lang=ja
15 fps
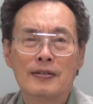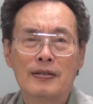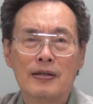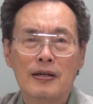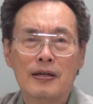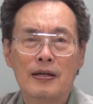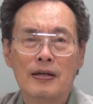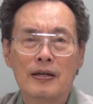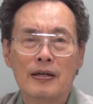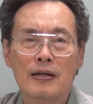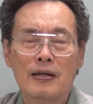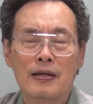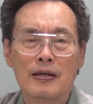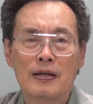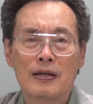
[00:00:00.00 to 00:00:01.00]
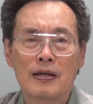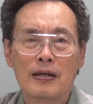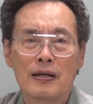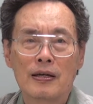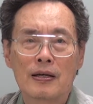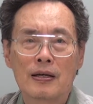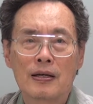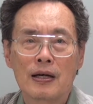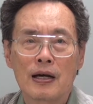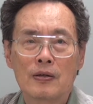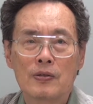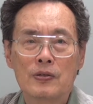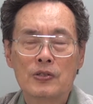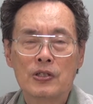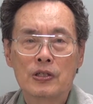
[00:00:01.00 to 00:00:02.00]
で
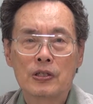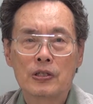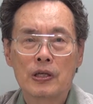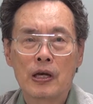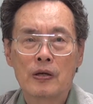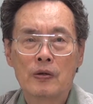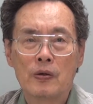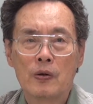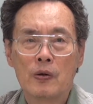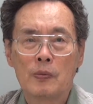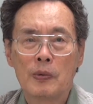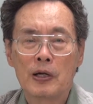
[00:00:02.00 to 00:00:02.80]
核実験を、